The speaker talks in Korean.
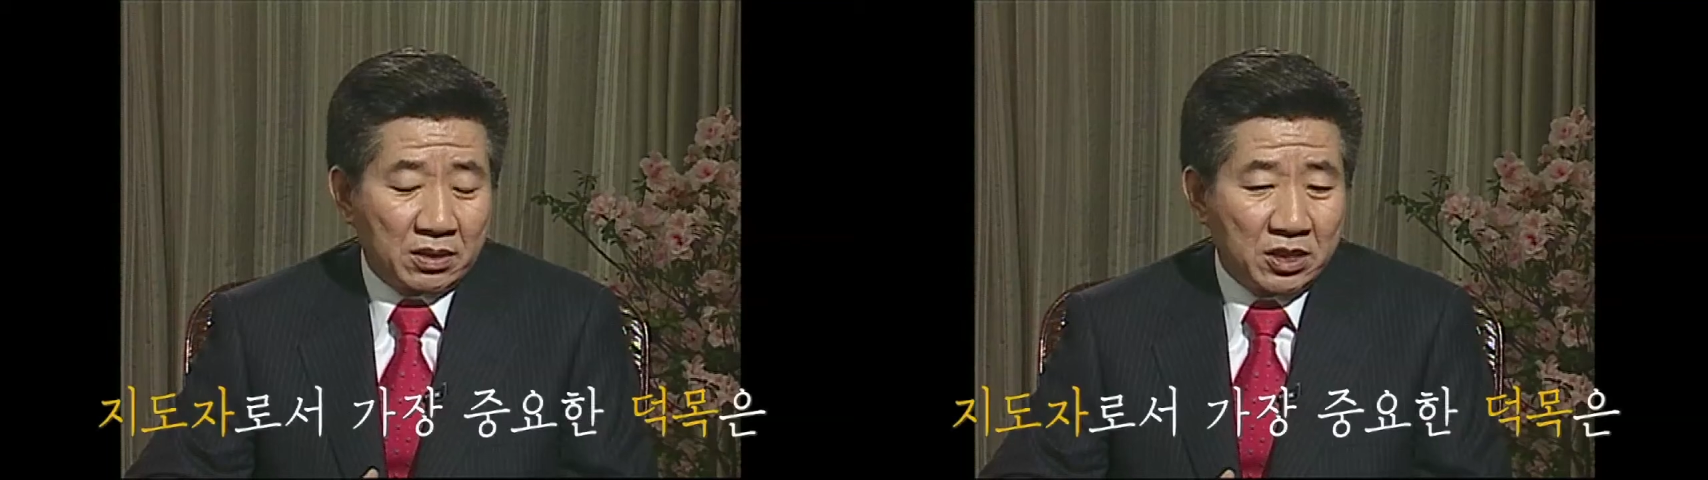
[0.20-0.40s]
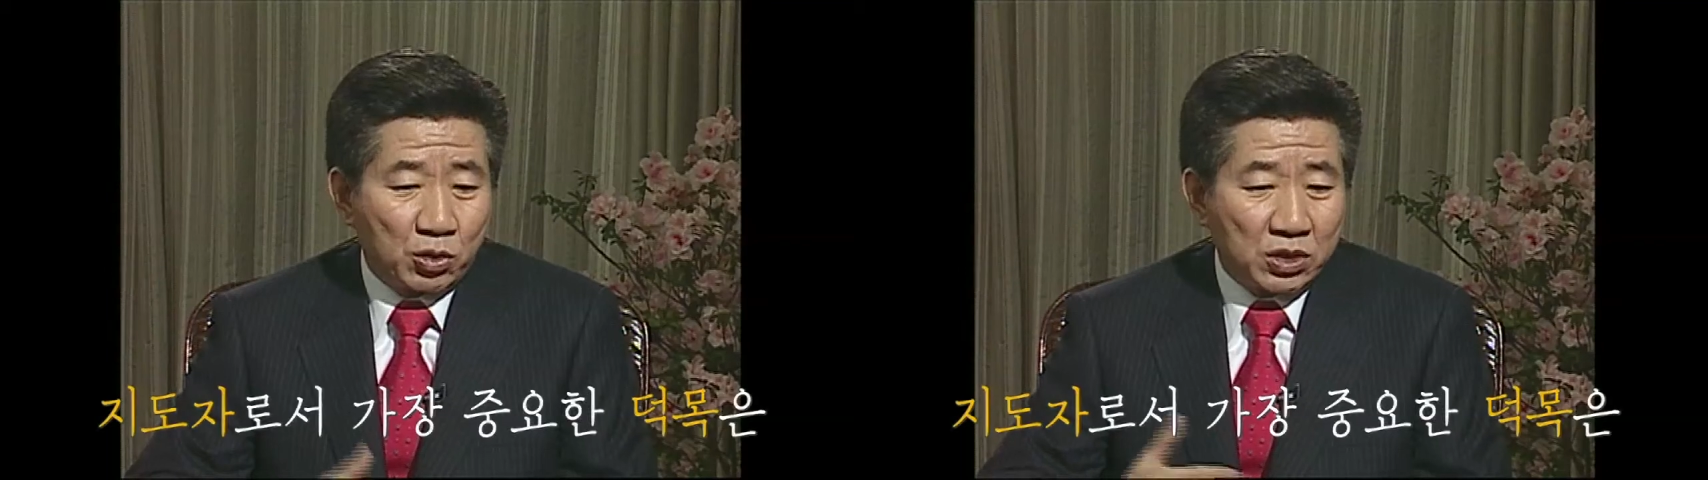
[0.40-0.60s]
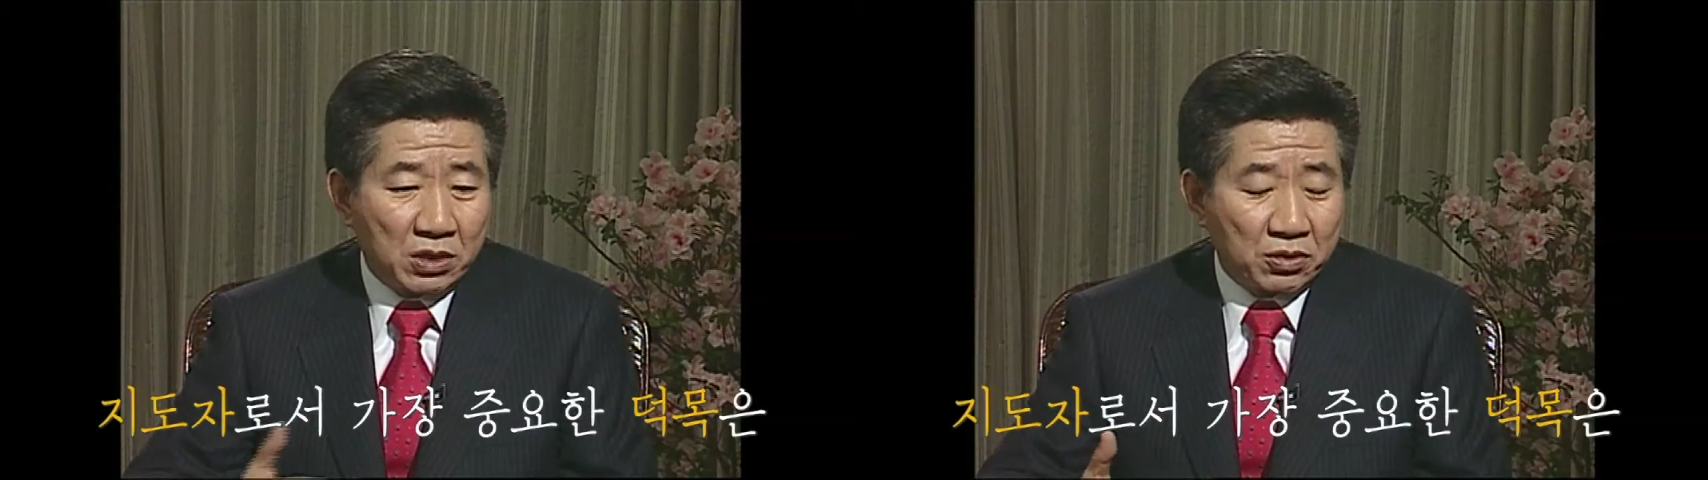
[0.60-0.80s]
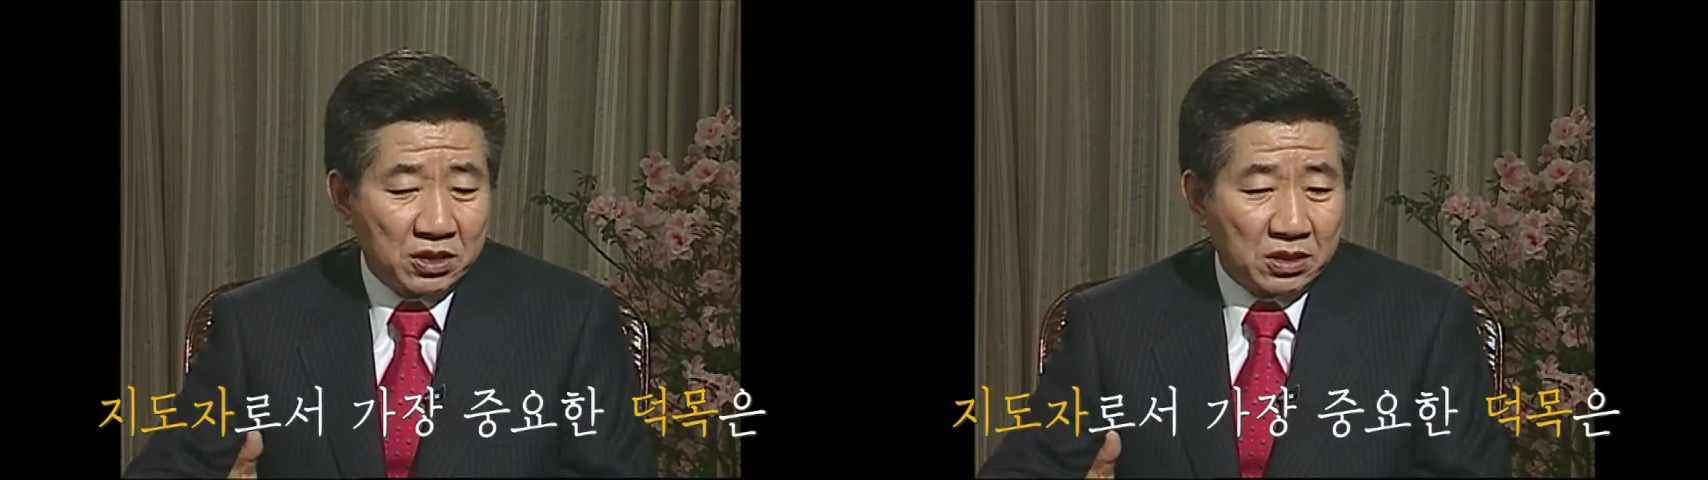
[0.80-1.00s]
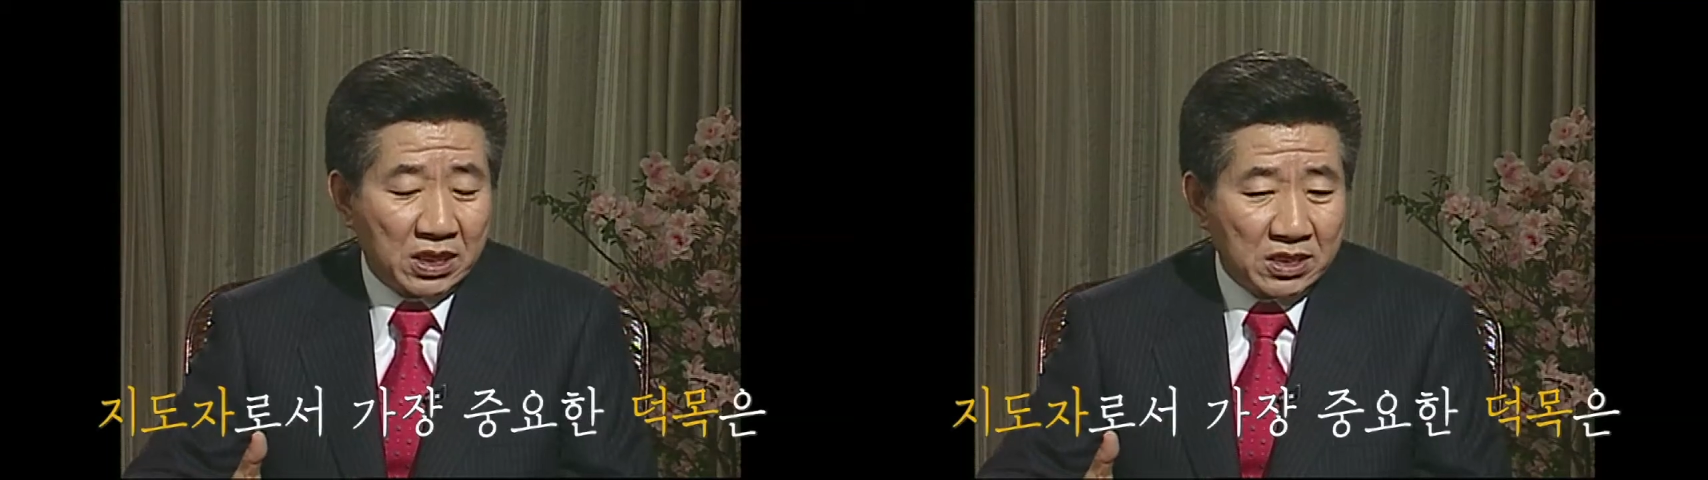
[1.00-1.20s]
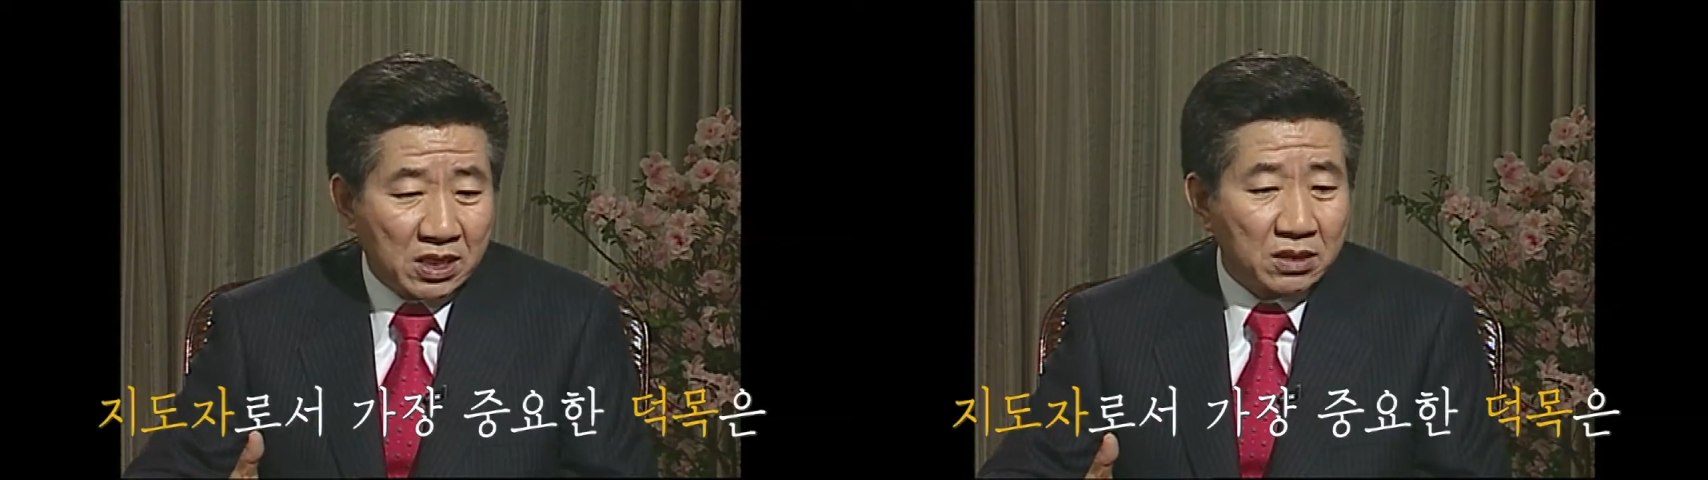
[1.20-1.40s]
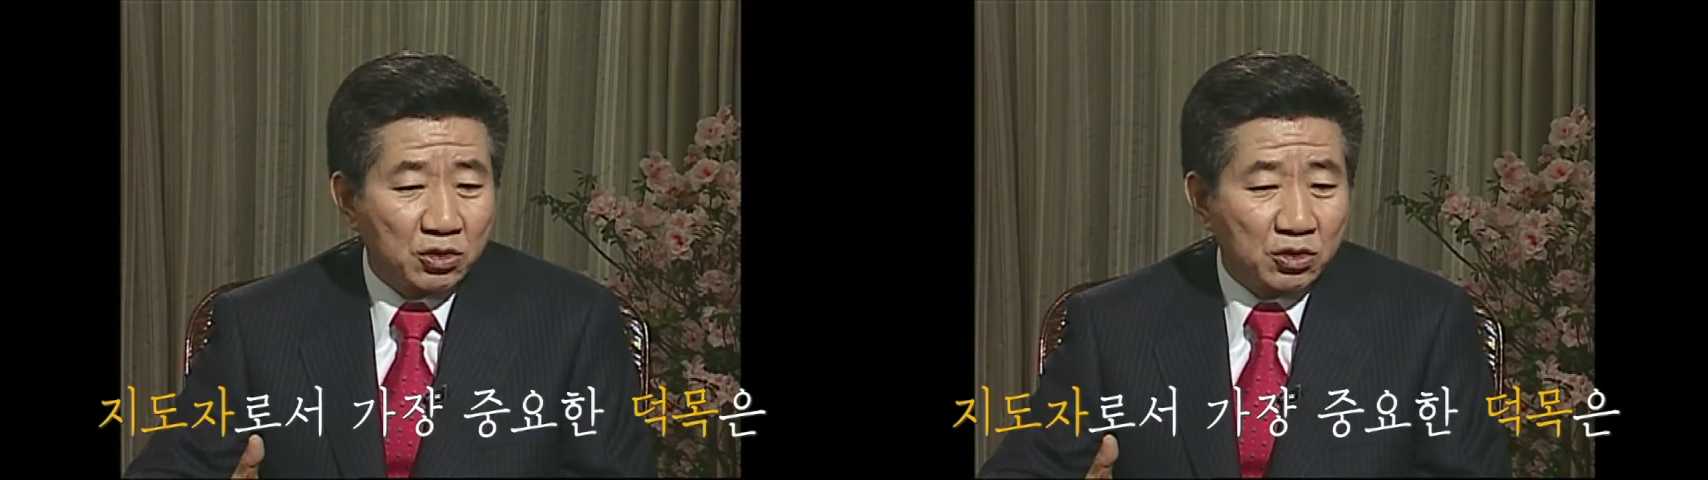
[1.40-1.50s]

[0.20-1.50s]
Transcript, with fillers: 지도자로서 가장